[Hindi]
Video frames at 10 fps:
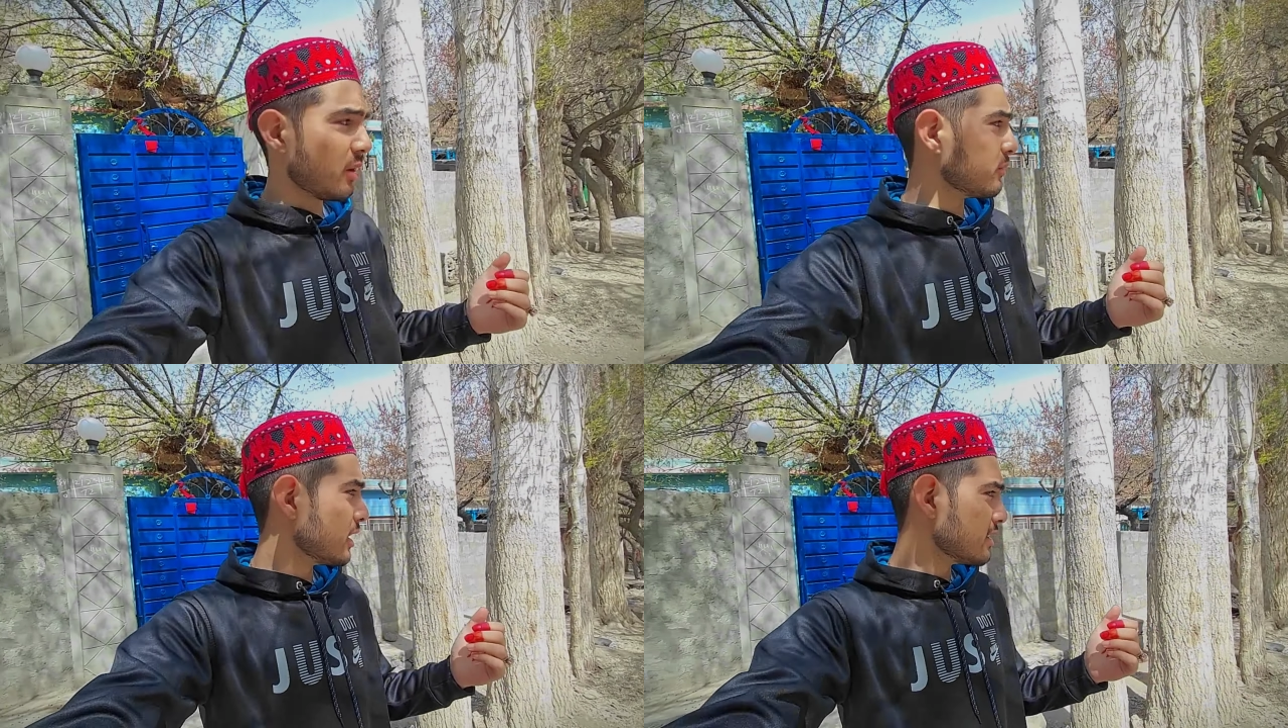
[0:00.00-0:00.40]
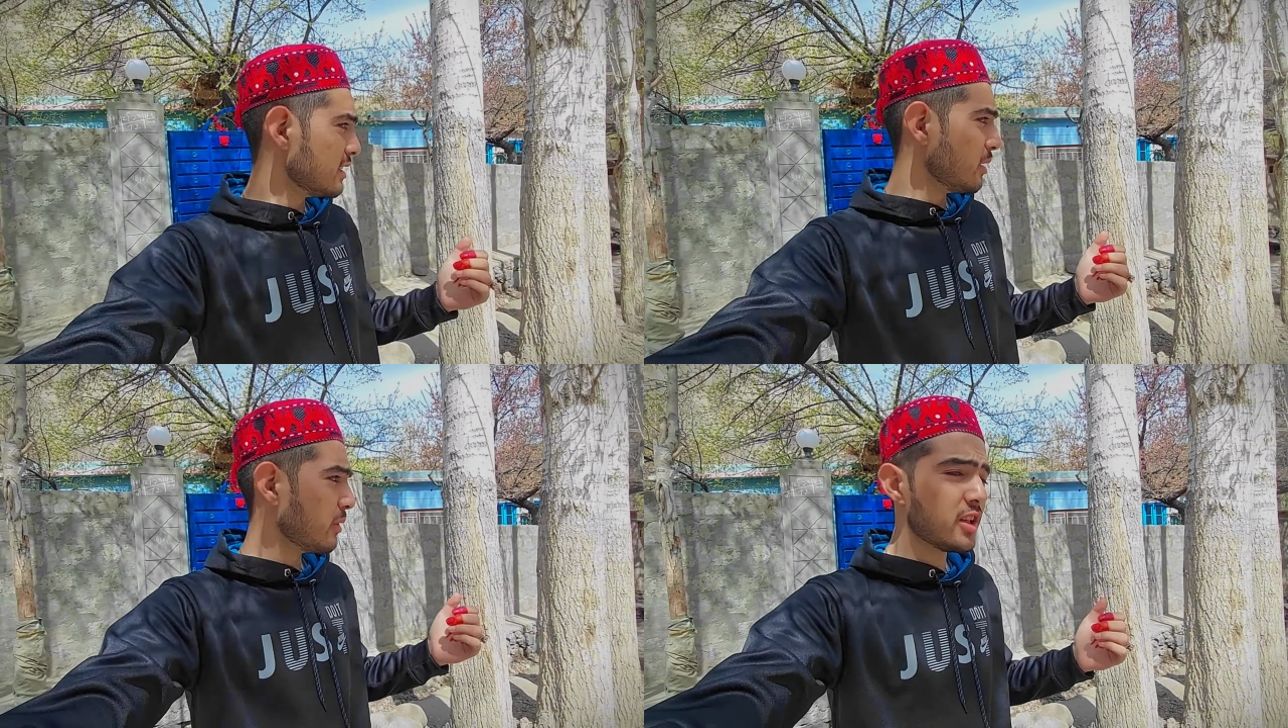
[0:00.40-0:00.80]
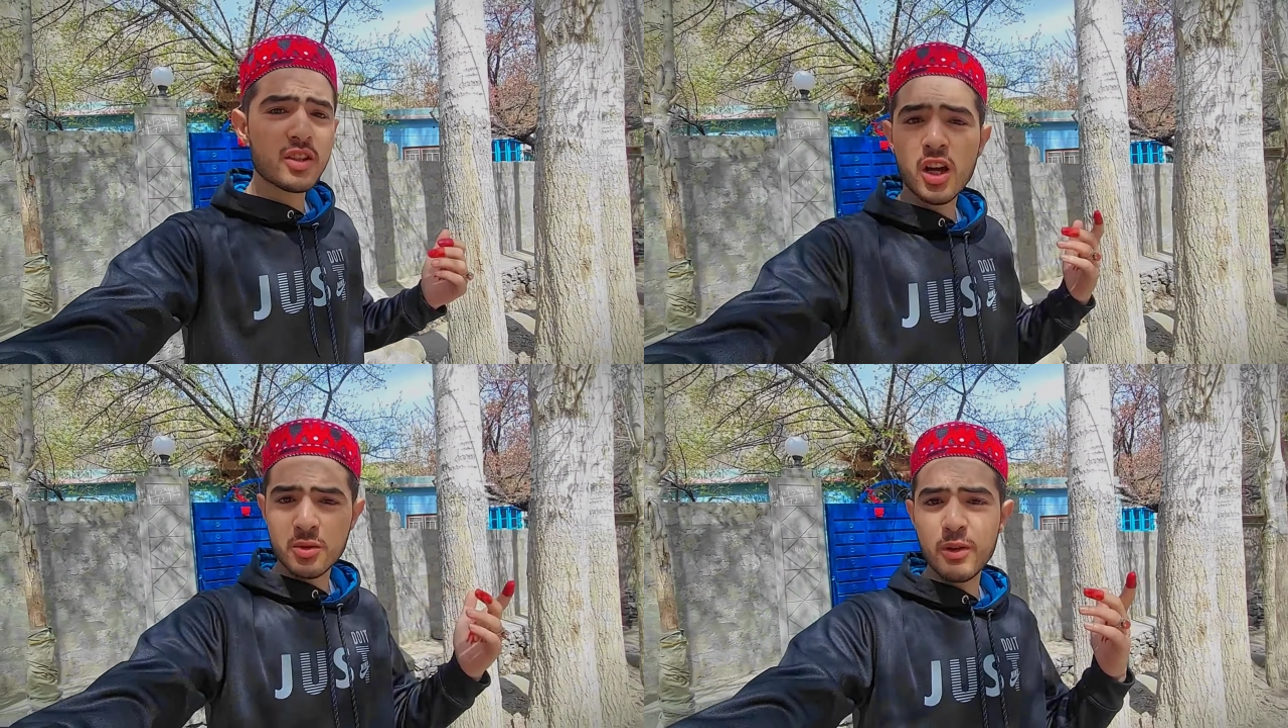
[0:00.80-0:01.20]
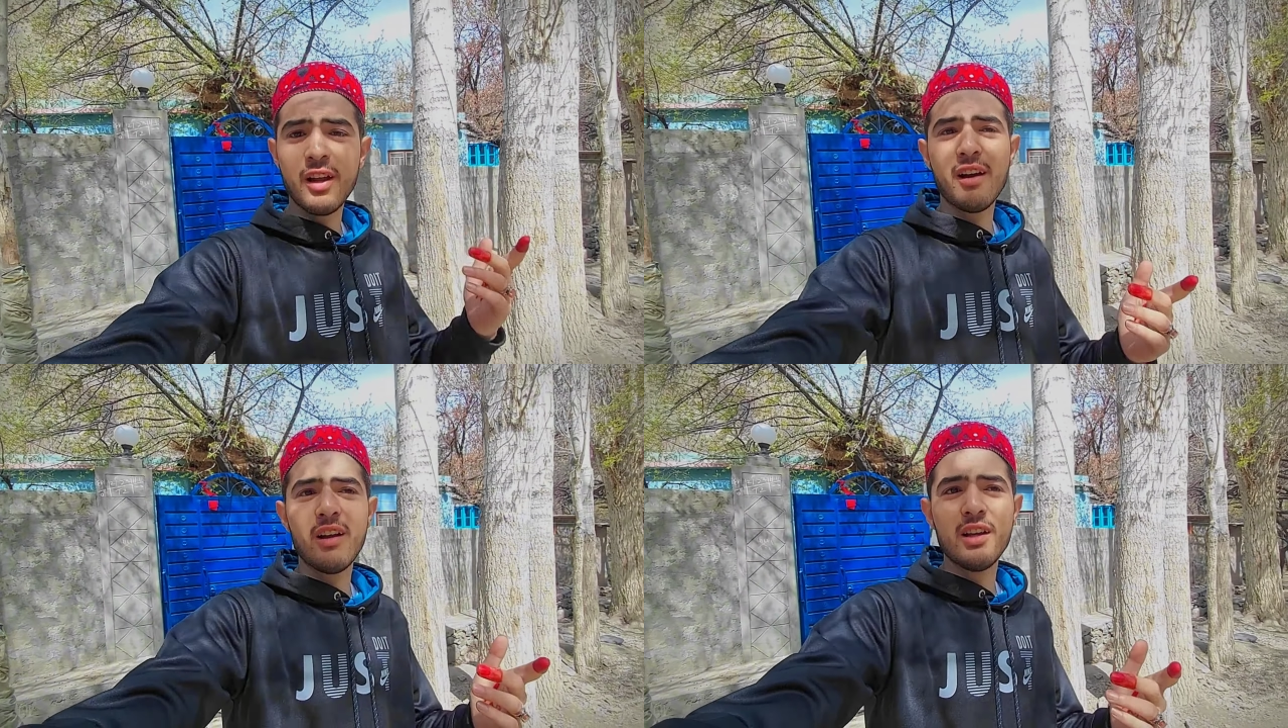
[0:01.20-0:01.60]
कम था इसलिए मैंने चार्ज पे
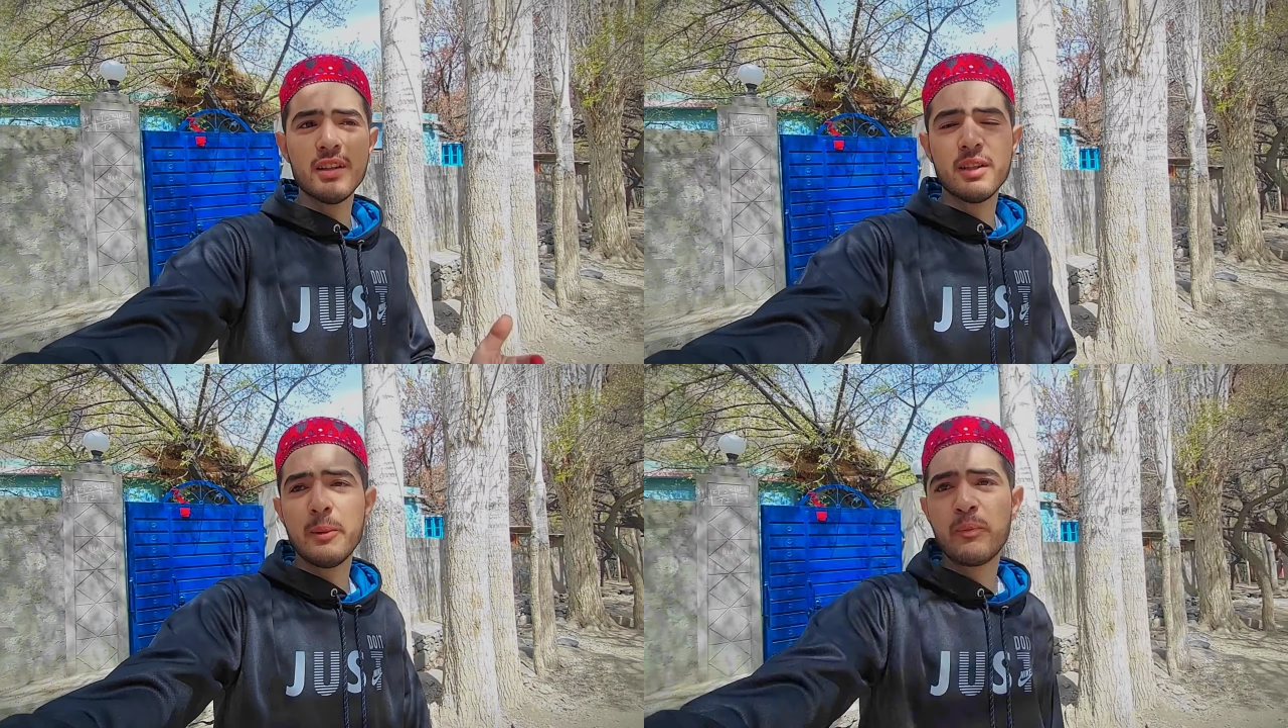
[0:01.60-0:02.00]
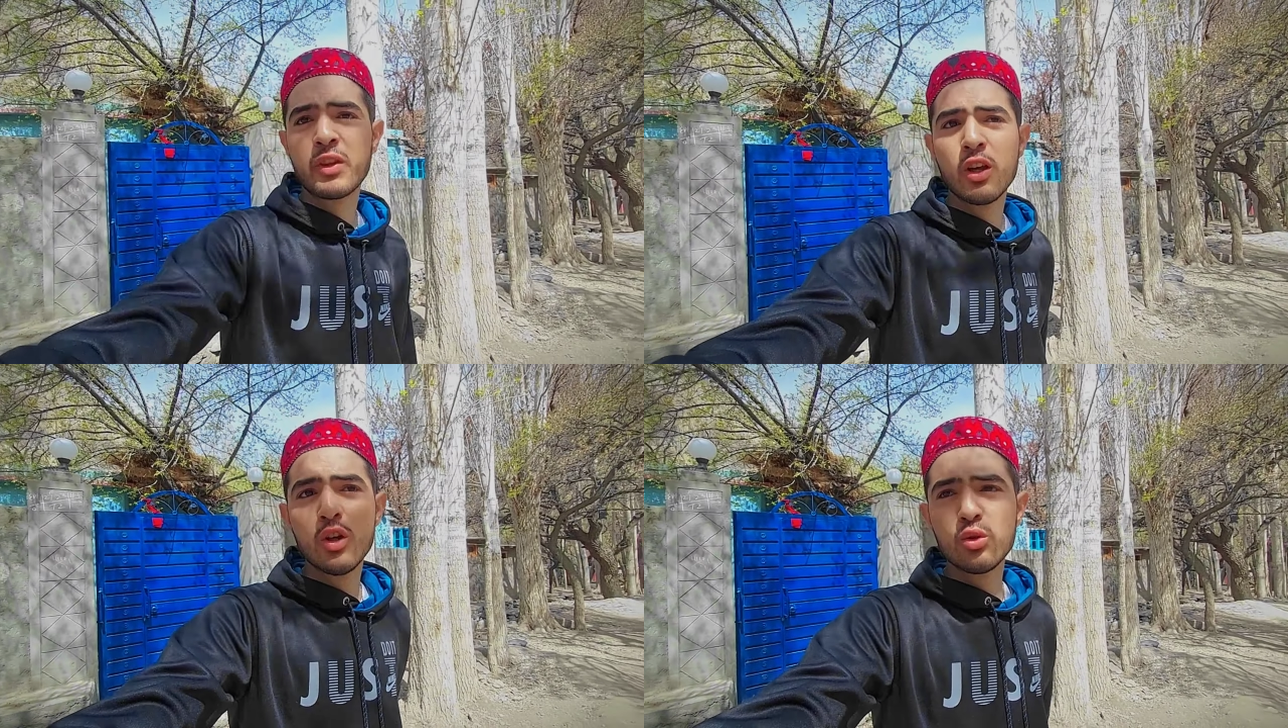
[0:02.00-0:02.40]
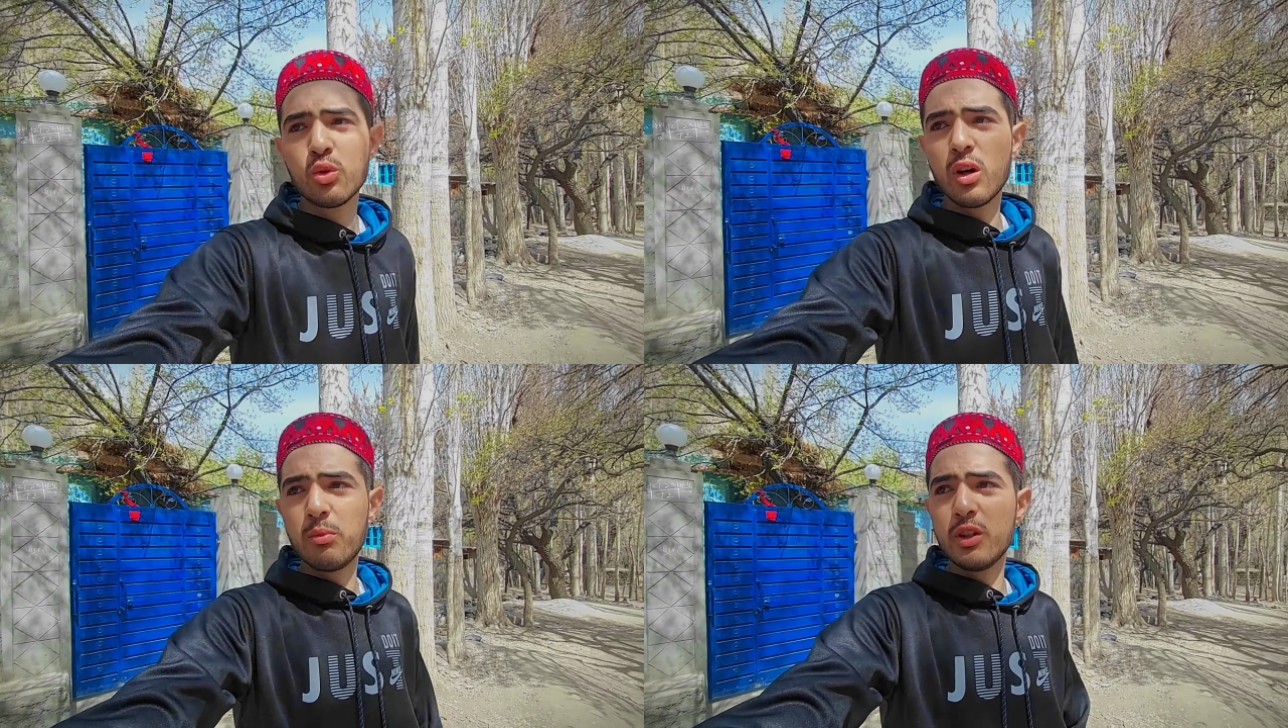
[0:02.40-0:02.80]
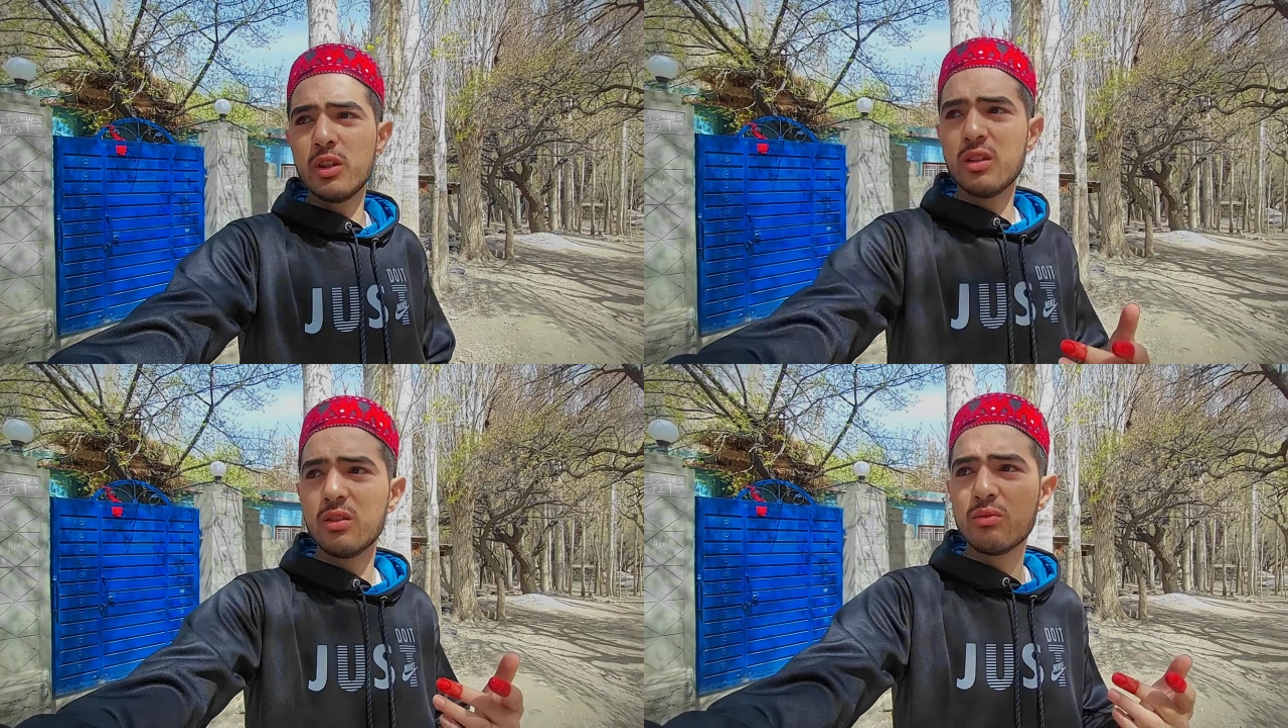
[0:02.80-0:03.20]
लगा लिया था तो
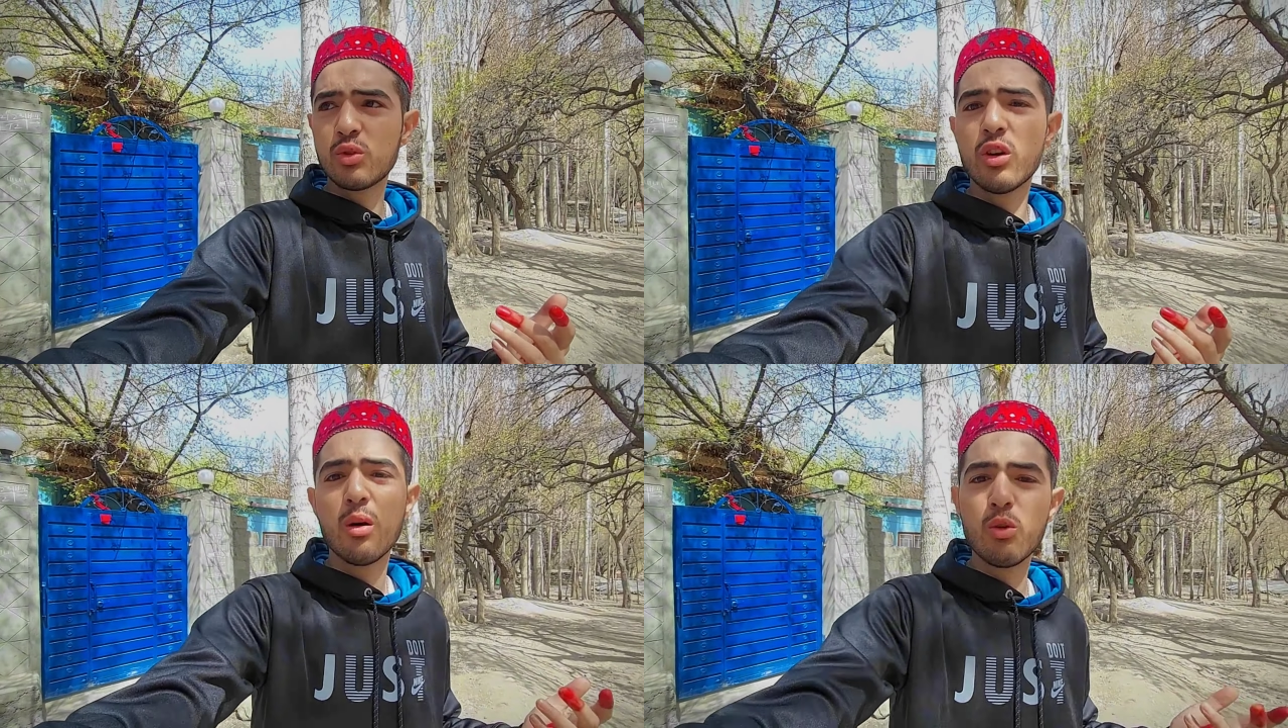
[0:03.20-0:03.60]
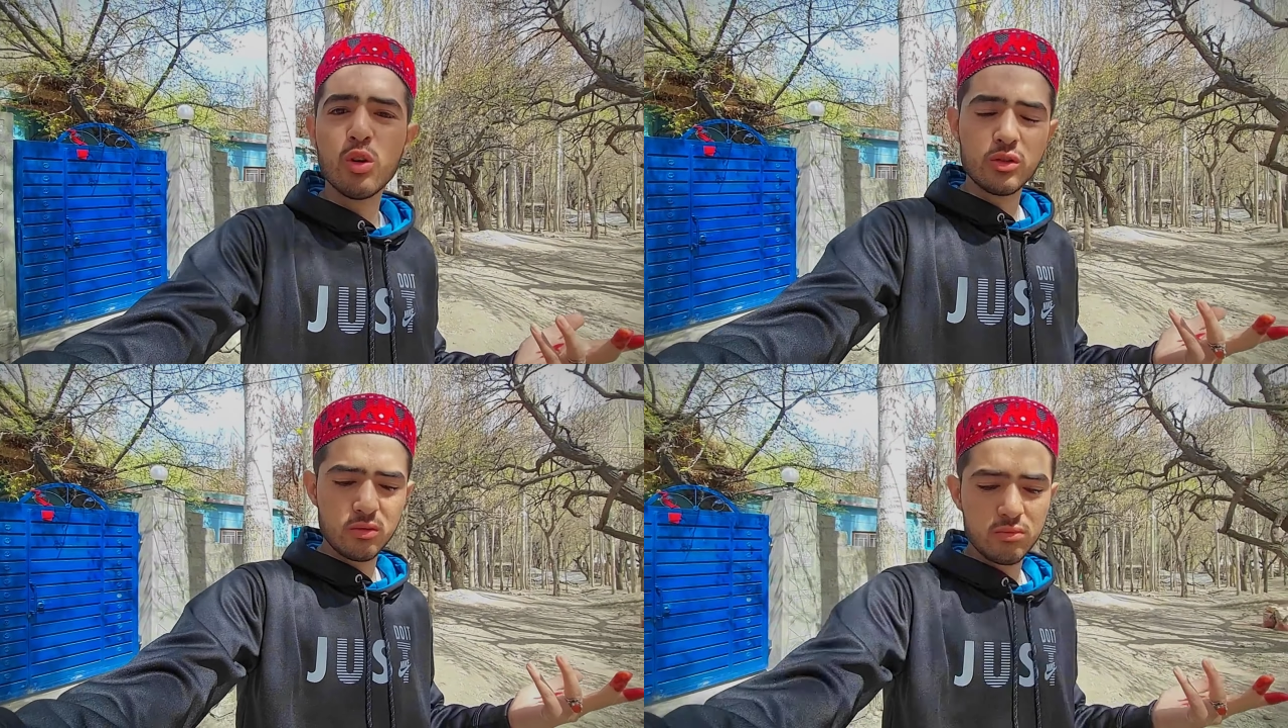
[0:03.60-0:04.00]
अभी थोड़ा बहुत